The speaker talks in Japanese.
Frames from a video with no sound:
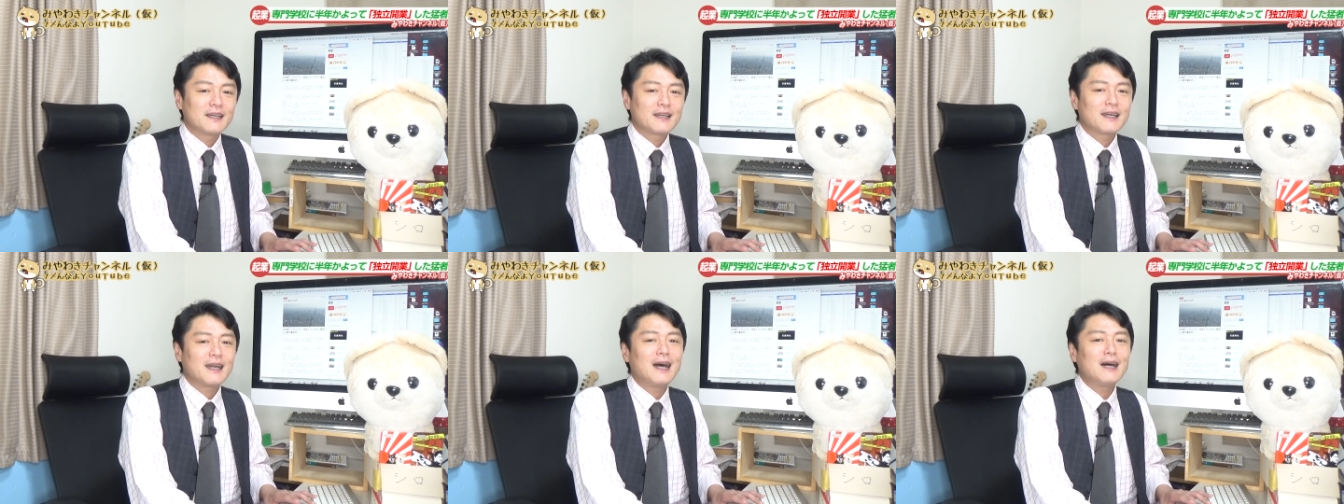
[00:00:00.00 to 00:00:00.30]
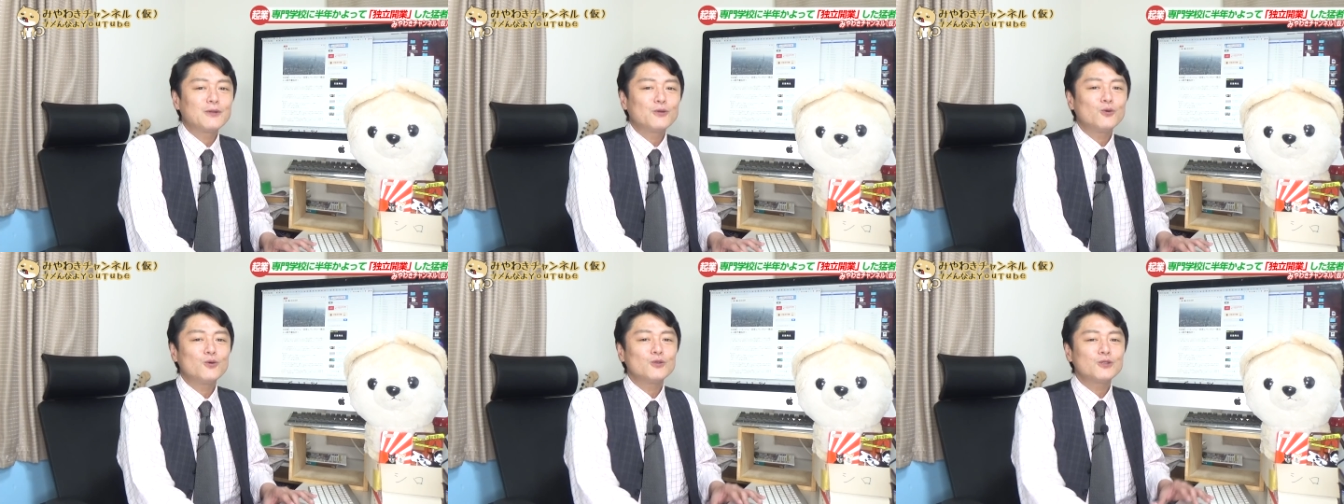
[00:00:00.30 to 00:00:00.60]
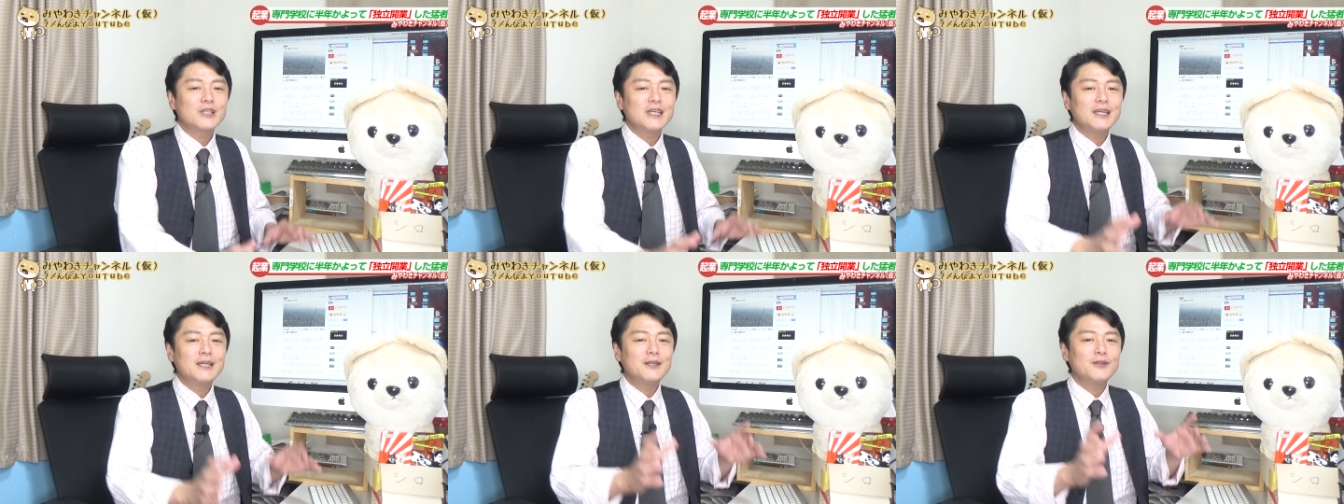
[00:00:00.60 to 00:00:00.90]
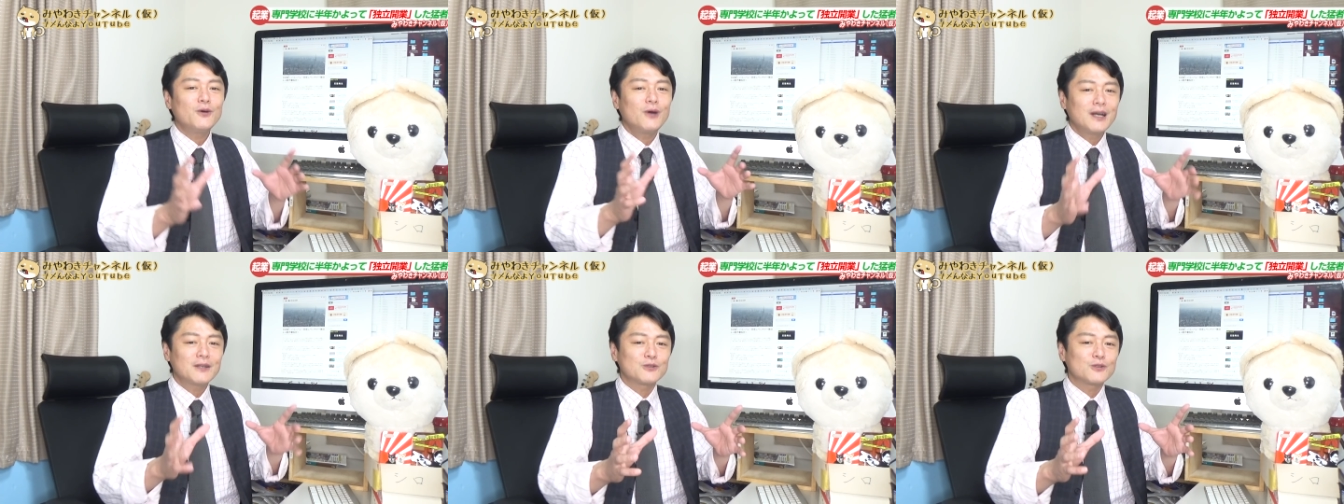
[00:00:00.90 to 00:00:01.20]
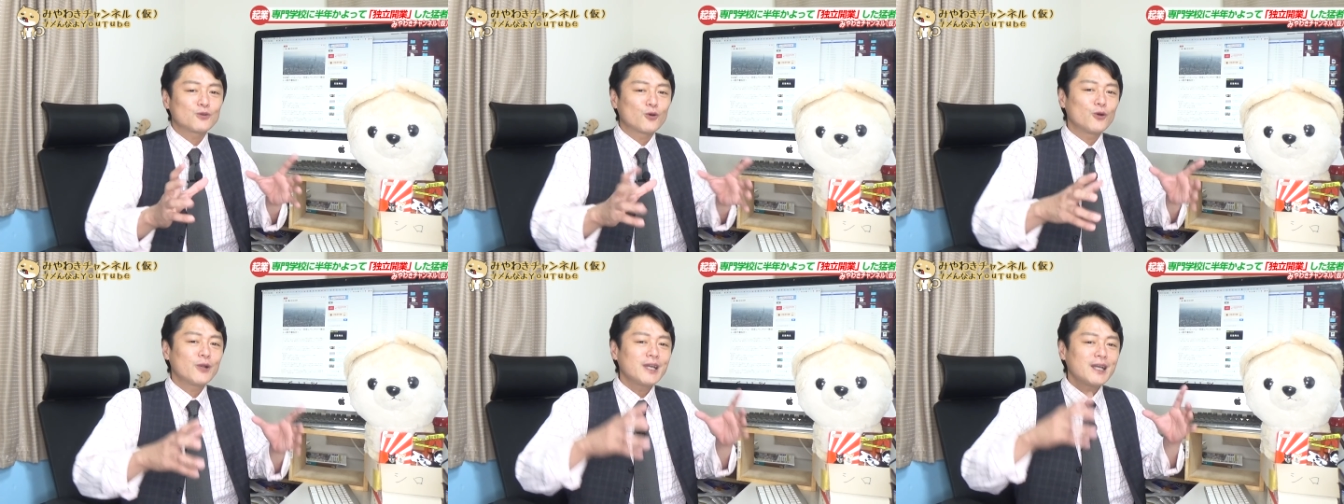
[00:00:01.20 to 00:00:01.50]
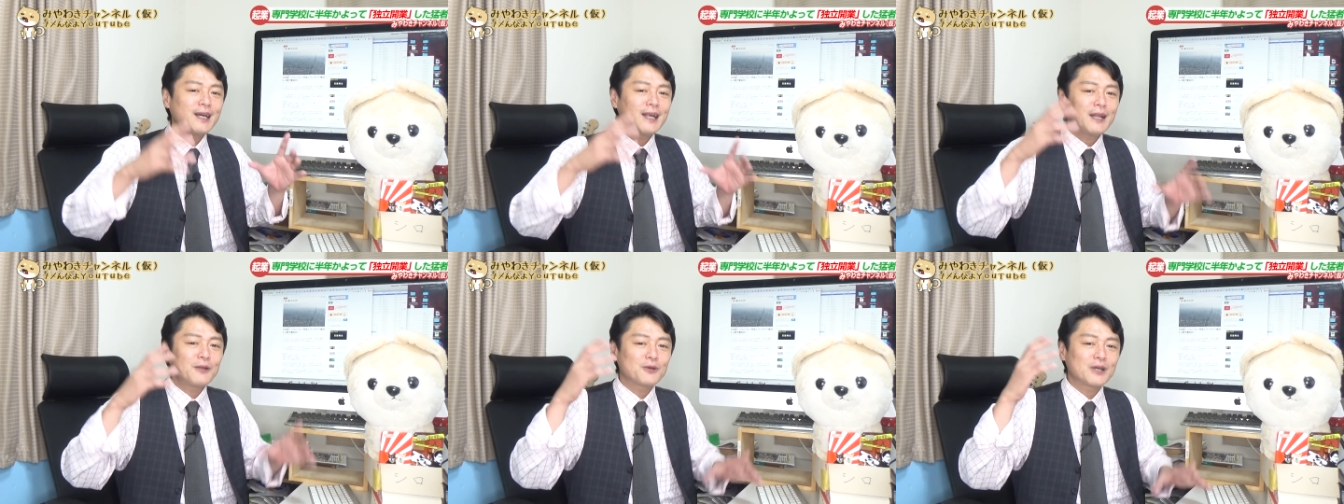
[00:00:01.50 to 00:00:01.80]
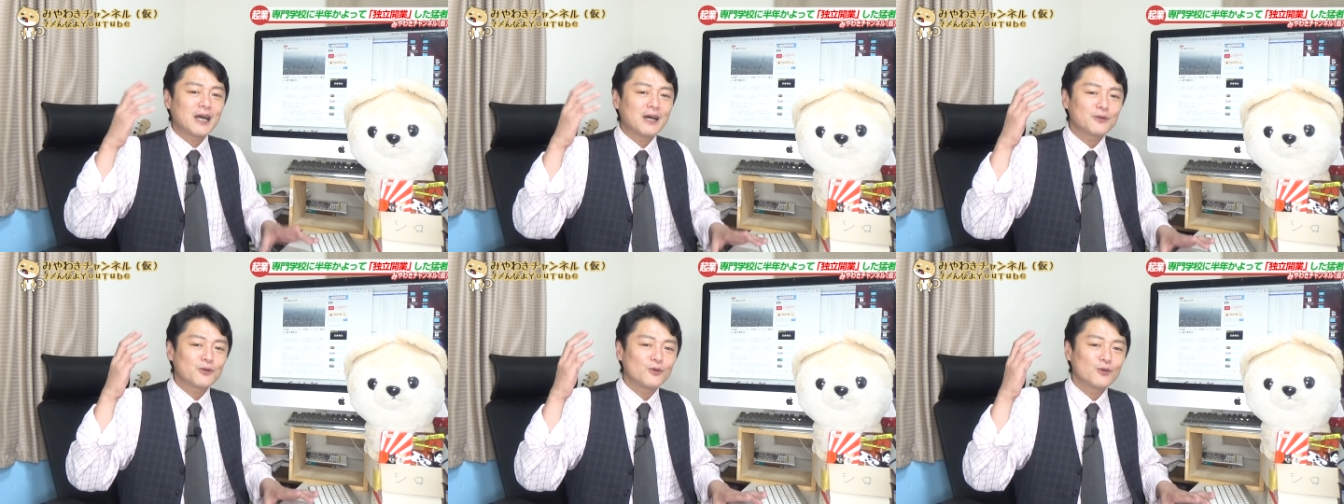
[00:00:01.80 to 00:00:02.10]
可能性のあるこれからの
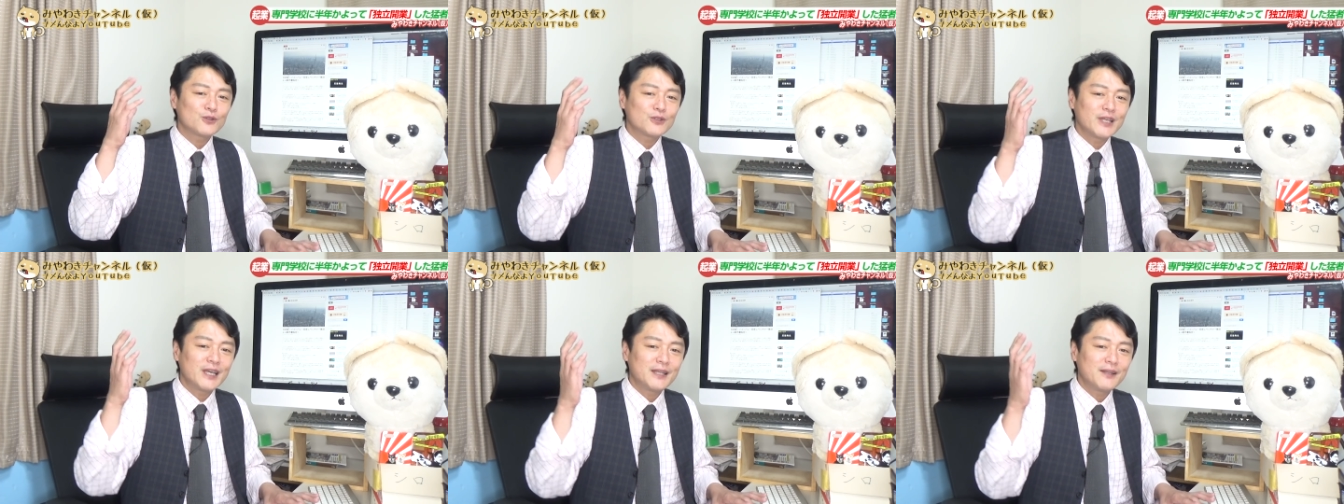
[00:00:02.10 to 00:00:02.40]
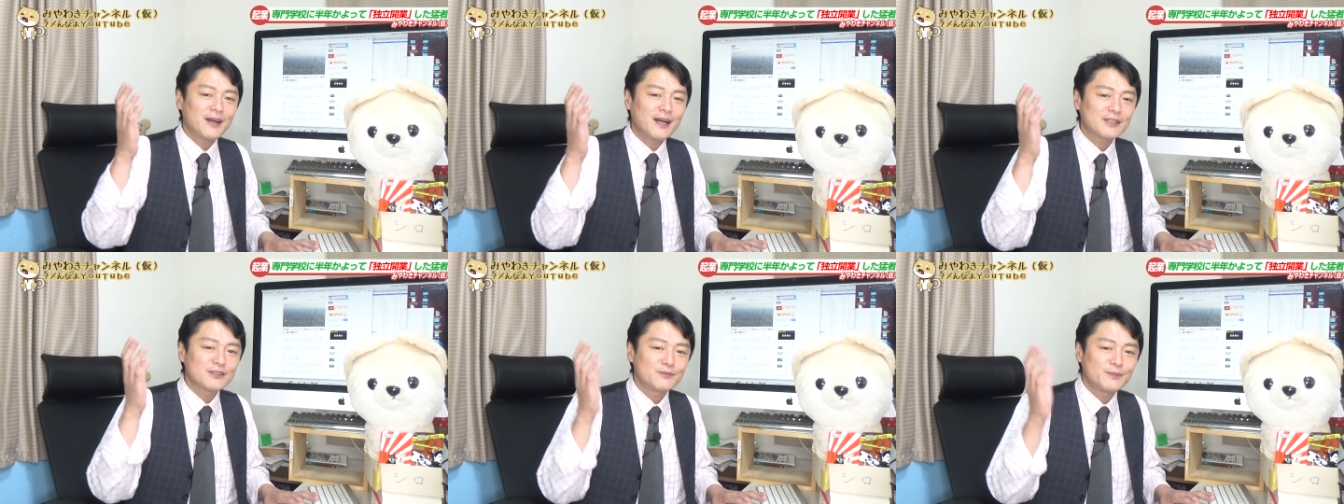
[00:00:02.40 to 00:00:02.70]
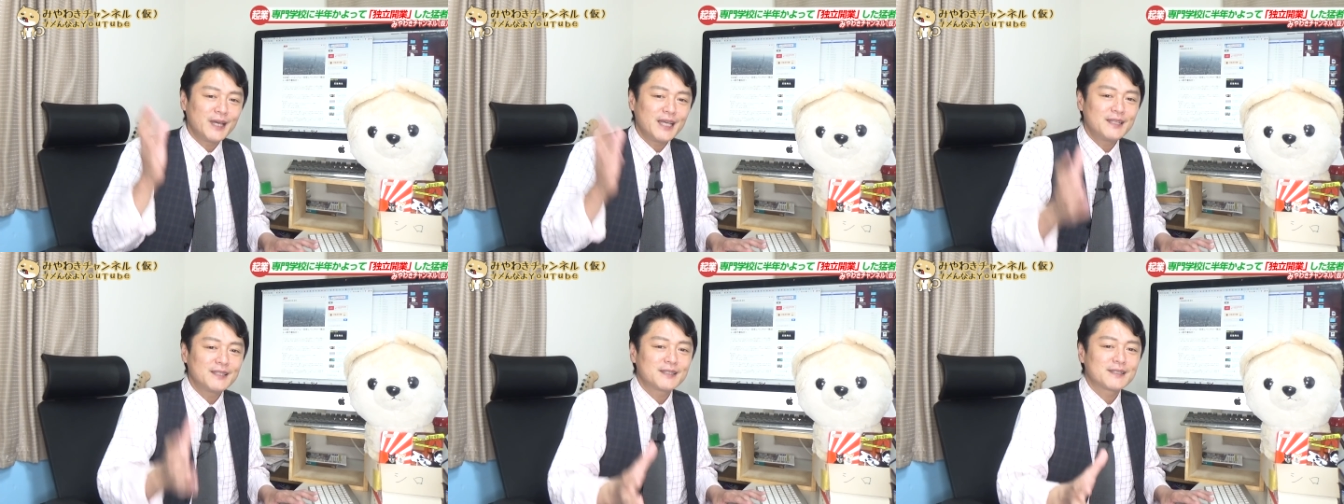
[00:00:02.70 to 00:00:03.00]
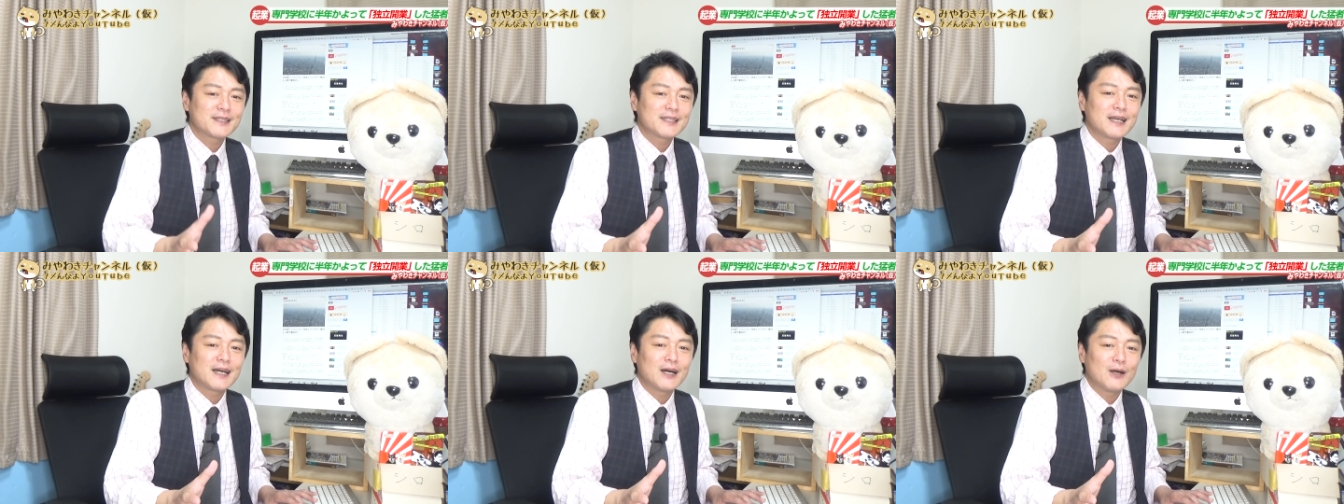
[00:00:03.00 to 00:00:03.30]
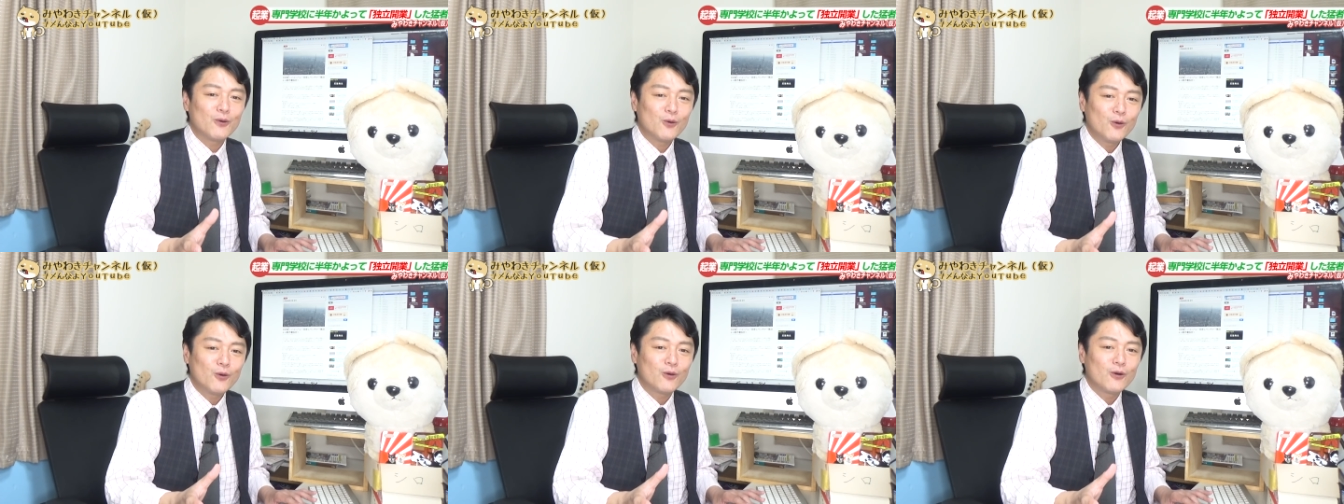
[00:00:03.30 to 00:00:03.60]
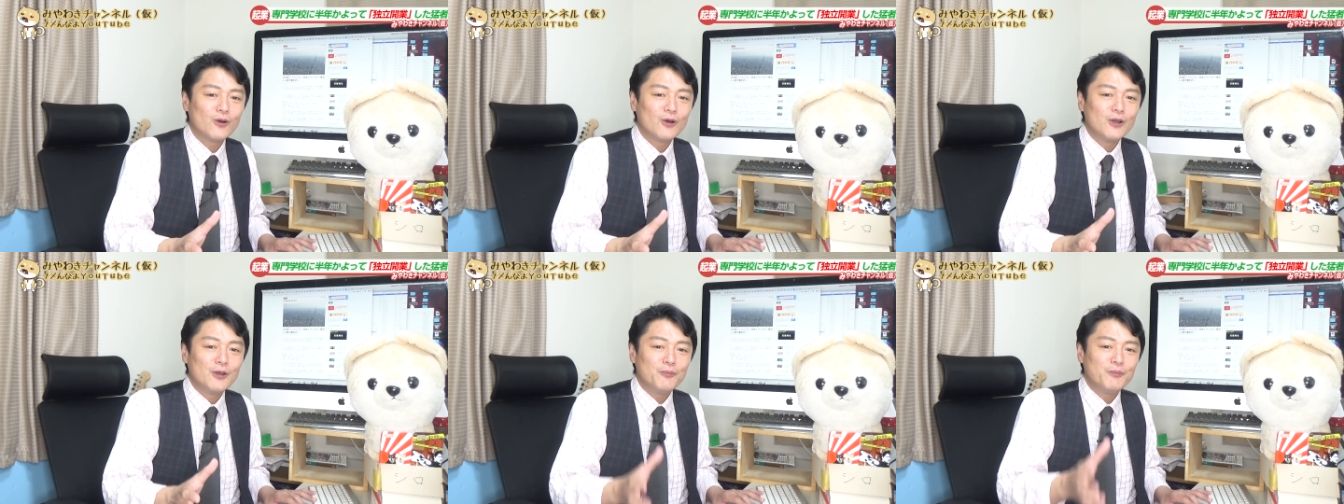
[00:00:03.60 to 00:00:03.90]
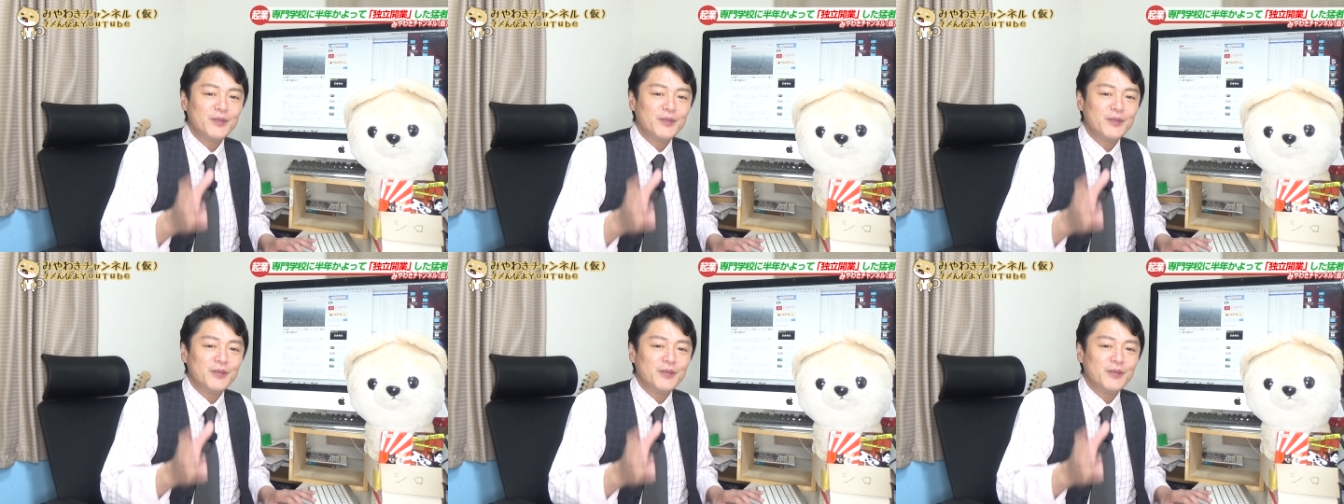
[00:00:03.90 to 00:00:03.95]
可能性のあるベンチャーを